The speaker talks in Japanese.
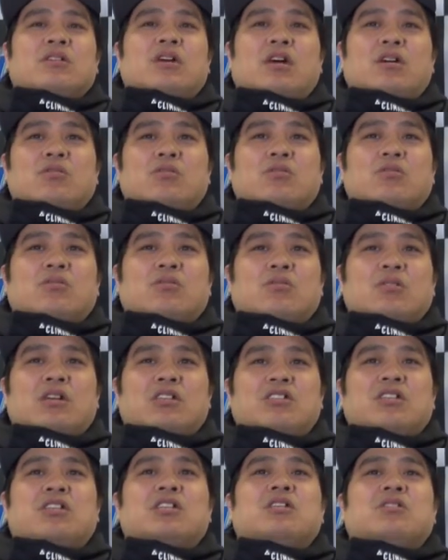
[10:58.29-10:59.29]
あの
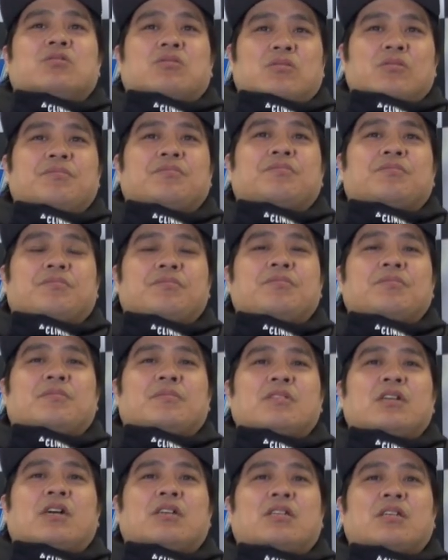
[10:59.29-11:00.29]
アジアリーグの、はいはい
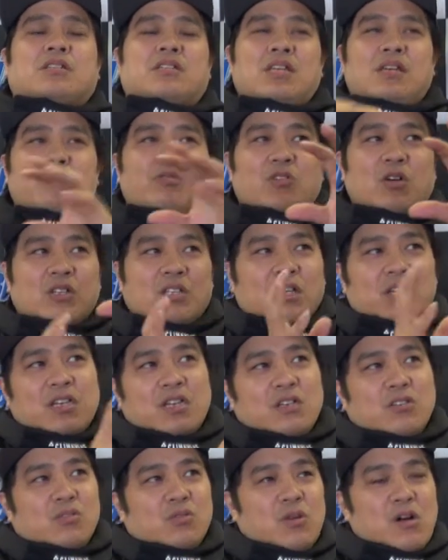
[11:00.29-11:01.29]
はい、西武の
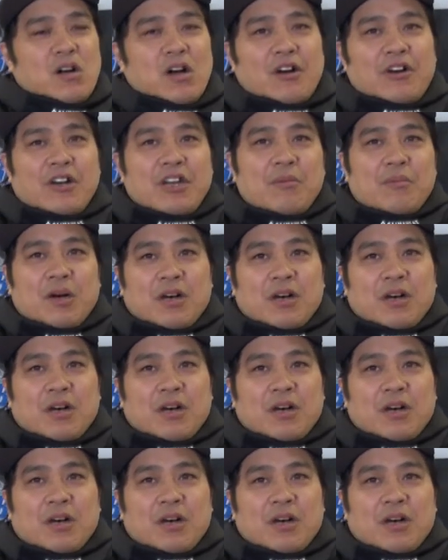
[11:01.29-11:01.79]
アタッキング動画変われ